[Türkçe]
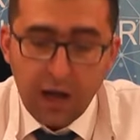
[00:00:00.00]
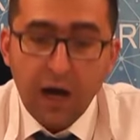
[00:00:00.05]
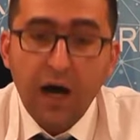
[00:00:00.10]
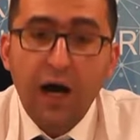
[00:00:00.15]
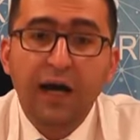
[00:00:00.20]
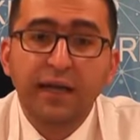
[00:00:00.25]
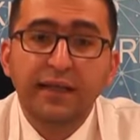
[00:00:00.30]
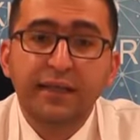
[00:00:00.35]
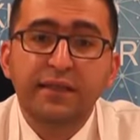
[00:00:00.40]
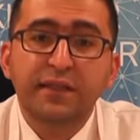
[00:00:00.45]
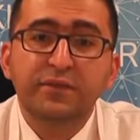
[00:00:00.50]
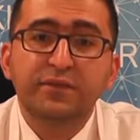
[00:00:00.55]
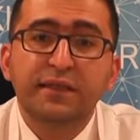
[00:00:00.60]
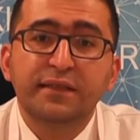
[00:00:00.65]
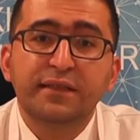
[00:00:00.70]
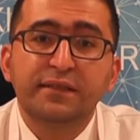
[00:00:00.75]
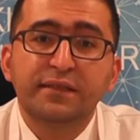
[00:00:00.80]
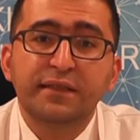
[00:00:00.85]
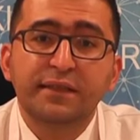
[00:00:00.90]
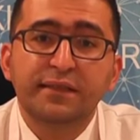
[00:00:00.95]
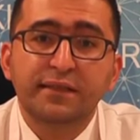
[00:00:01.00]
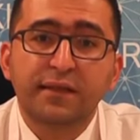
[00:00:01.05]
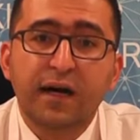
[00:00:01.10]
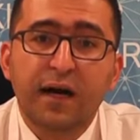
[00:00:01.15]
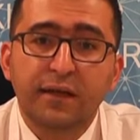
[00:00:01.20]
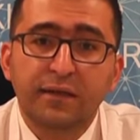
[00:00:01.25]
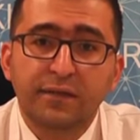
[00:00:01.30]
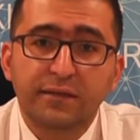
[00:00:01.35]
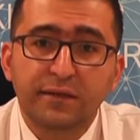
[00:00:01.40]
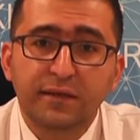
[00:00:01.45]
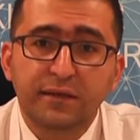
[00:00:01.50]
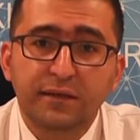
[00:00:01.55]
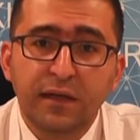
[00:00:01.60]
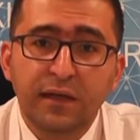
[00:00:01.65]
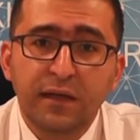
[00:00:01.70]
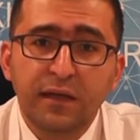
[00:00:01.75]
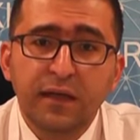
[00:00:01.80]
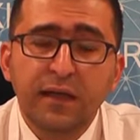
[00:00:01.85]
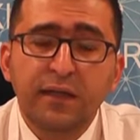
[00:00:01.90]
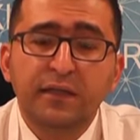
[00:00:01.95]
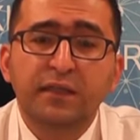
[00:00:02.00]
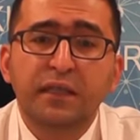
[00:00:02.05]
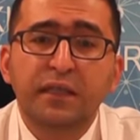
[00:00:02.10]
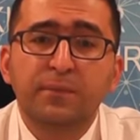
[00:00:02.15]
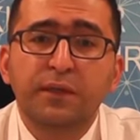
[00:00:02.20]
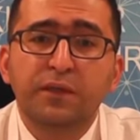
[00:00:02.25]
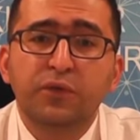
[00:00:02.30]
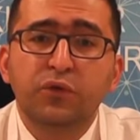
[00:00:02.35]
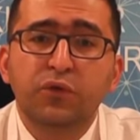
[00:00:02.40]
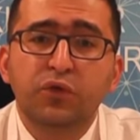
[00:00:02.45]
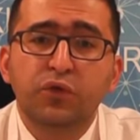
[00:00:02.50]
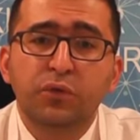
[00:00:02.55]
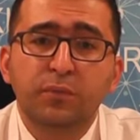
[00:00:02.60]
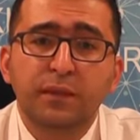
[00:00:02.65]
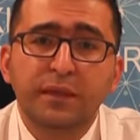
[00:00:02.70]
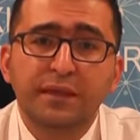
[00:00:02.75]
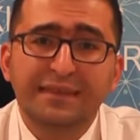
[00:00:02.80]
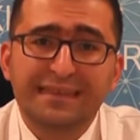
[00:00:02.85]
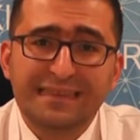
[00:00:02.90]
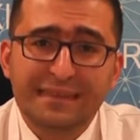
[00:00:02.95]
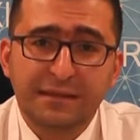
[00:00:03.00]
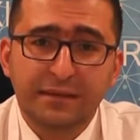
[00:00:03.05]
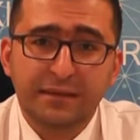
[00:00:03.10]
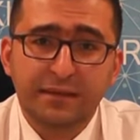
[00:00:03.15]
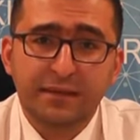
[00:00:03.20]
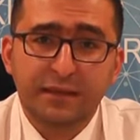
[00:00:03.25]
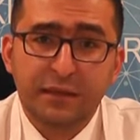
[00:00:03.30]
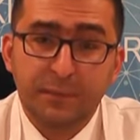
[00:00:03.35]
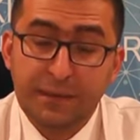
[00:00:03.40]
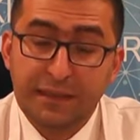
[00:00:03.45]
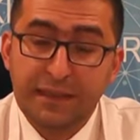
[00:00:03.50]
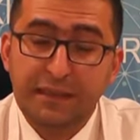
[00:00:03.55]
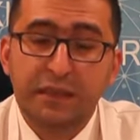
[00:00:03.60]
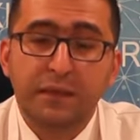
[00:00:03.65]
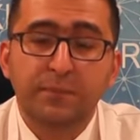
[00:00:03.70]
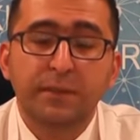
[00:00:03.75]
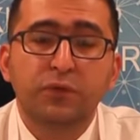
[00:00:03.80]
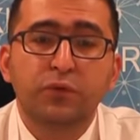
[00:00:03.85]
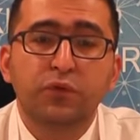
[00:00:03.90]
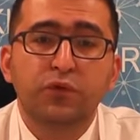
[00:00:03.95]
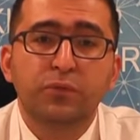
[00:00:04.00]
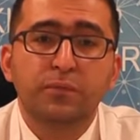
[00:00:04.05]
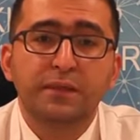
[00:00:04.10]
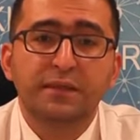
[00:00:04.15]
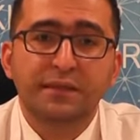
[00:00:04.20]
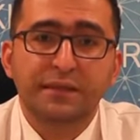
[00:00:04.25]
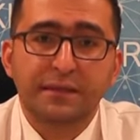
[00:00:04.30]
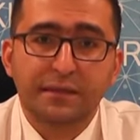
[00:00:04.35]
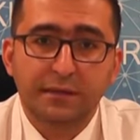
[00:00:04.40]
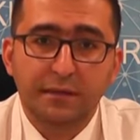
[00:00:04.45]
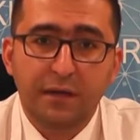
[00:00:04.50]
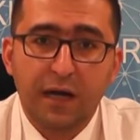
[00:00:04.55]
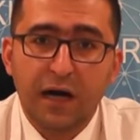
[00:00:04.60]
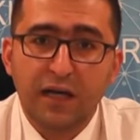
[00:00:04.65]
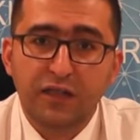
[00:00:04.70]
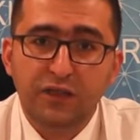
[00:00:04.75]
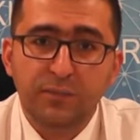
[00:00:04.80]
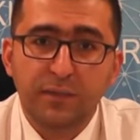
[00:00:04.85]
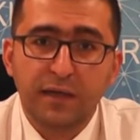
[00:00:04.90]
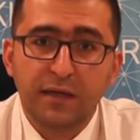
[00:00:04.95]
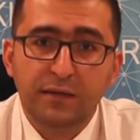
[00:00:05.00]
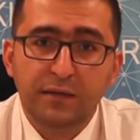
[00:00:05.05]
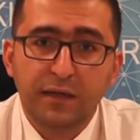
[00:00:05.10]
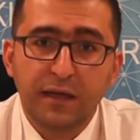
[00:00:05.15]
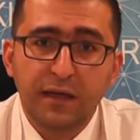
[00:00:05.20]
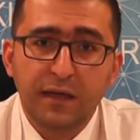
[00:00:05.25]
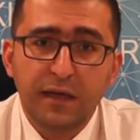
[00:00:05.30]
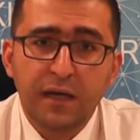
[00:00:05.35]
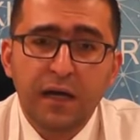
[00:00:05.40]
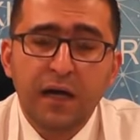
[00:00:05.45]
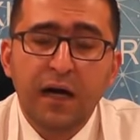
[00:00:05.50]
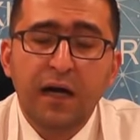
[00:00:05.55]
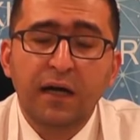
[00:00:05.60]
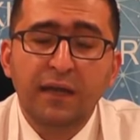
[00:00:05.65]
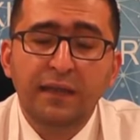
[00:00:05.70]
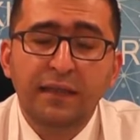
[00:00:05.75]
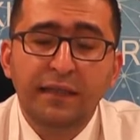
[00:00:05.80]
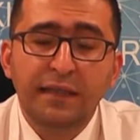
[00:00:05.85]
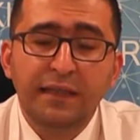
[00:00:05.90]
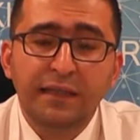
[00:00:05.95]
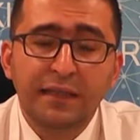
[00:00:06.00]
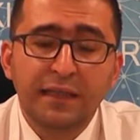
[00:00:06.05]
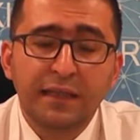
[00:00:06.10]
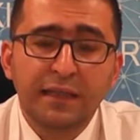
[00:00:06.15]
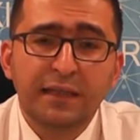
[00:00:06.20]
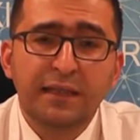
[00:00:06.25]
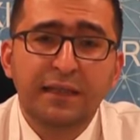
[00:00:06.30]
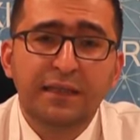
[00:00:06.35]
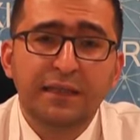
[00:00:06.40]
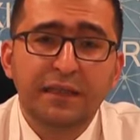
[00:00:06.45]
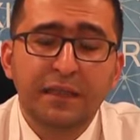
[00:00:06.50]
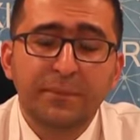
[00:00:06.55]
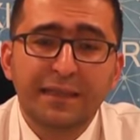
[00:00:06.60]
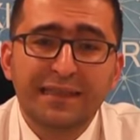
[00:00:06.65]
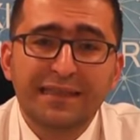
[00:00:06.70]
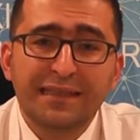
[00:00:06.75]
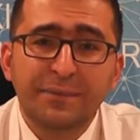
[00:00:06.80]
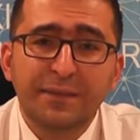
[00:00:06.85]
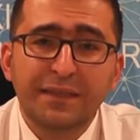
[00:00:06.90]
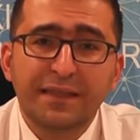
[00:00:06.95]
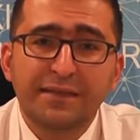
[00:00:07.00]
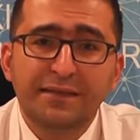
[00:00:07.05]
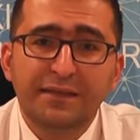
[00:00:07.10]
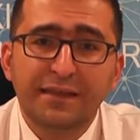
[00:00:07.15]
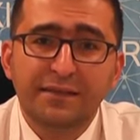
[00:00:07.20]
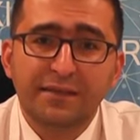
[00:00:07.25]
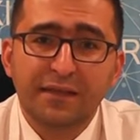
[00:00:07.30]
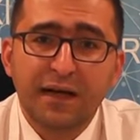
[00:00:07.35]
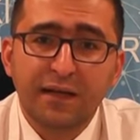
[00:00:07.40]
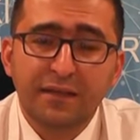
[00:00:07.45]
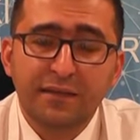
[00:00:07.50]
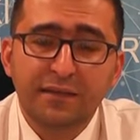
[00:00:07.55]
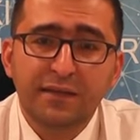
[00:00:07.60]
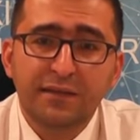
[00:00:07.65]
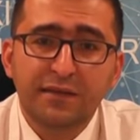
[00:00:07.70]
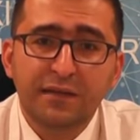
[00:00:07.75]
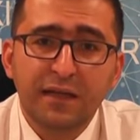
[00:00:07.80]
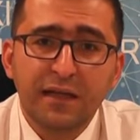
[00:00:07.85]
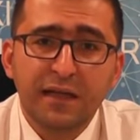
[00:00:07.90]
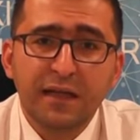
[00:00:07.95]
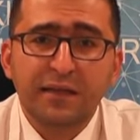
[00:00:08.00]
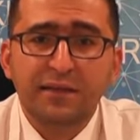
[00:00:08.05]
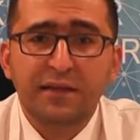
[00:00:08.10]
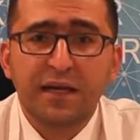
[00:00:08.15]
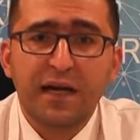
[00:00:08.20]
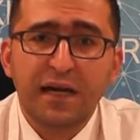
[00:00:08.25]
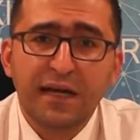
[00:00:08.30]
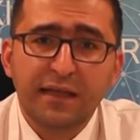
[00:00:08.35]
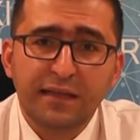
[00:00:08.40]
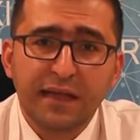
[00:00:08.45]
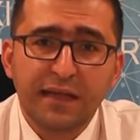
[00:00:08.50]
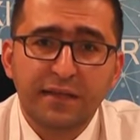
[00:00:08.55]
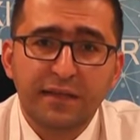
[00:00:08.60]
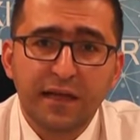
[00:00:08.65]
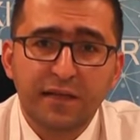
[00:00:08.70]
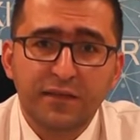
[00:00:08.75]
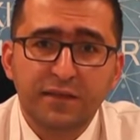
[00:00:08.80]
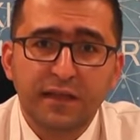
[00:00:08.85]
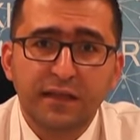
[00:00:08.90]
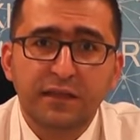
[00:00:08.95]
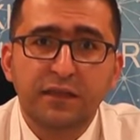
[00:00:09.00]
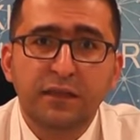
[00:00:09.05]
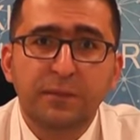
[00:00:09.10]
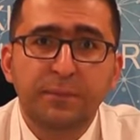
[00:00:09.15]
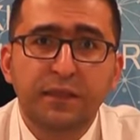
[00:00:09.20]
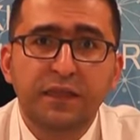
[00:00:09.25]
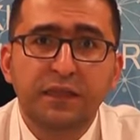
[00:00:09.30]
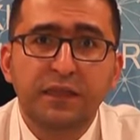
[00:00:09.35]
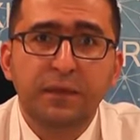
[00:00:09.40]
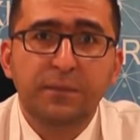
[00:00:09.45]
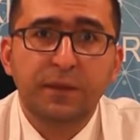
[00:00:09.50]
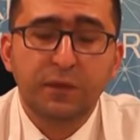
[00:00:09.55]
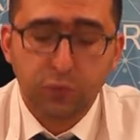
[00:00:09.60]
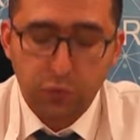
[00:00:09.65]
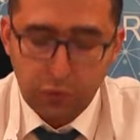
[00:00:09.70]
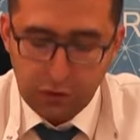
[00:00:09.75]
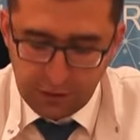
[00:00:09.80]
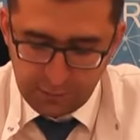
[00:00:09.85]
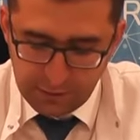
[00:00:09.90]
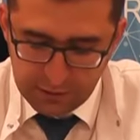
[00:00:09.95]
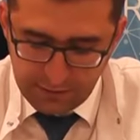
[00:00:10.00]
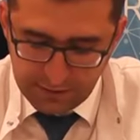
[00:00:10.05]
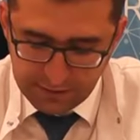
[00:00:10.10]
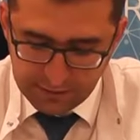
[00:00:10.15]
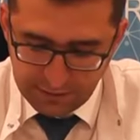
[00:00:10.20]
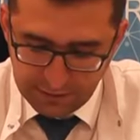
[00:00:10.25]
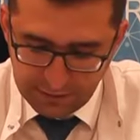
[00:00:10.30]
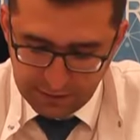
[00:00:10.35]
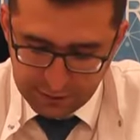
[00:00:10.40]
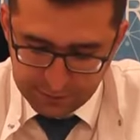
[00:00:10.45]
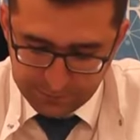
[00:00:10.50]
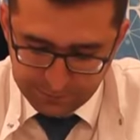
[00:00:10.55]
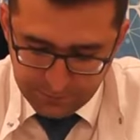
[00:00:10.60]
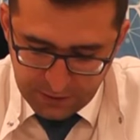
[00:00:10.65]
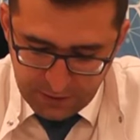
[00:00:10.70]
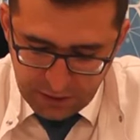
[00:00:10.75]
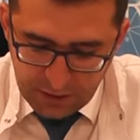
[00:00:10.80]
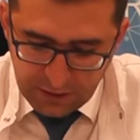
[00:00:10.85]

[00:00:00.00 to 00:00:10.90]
Ailede vaka sayısı arttıkça diyabet görülme sıklığı, tip 2 diyabet görülme sıklığı artmakta. Ailedeki e, diyabetli birey sayısı arttıkça daha erken yaşlarda tip 2 diyabet görülebilmektedir.